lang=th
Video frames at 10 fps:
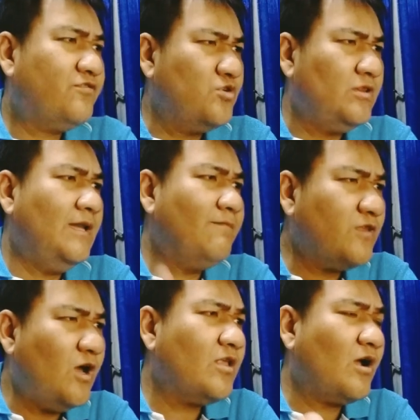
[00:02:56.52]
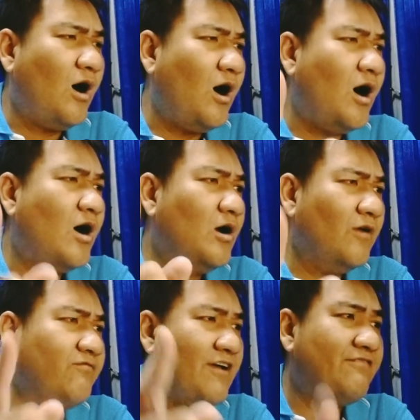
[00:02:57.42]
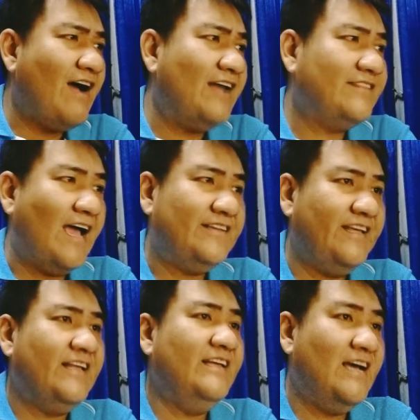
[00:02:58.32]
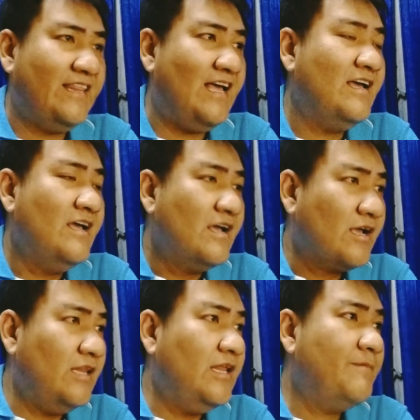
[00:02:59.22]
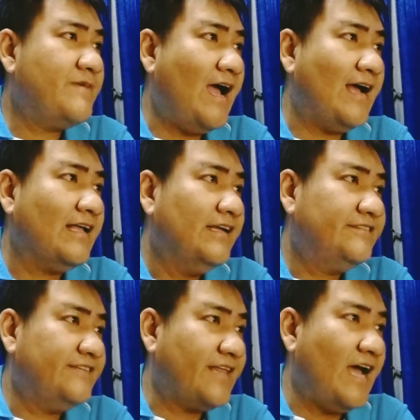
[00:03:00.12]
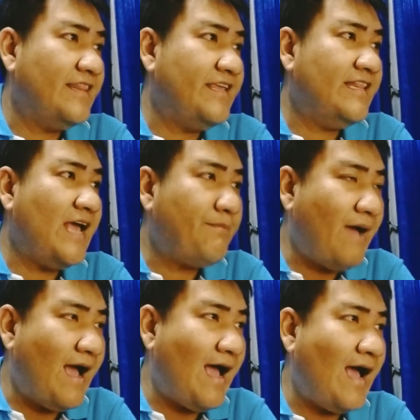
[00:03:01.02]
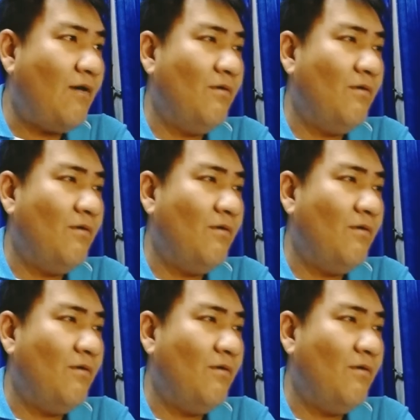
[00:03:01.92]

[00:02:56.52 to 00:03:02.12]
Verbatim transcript: จุดเริ่มต้นของรถไฟฟ้าสายสีเหลืองเนี่ยก็เริ่มจากสถานีลาดพร้าว